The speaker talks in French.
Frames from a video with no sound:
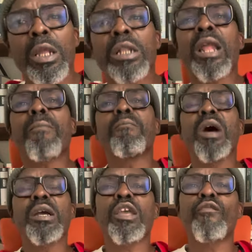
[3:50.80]
La
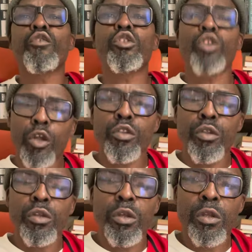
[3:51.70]
main qui vous donne,
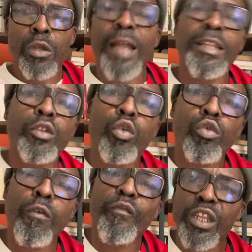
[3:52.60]
allez
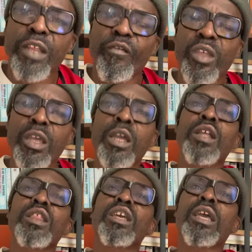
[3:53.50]
toujours vérifier
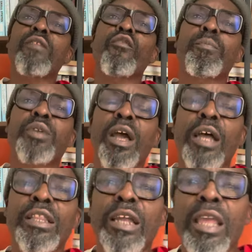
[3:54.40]
ce qu'elle vous prend
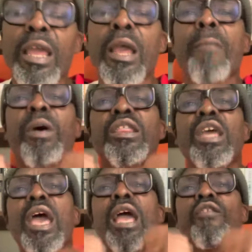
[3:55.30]
en arrière. Parce
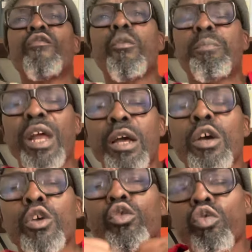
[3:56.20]
qu'elle vous prend
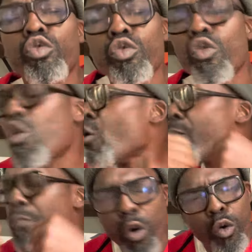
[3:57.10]
toujours
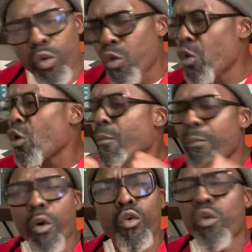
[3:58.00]
beaucoup,
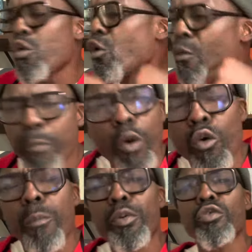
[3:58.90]
beaucoup,
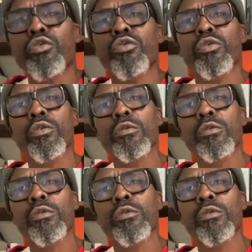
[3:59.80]
beaucoup plus.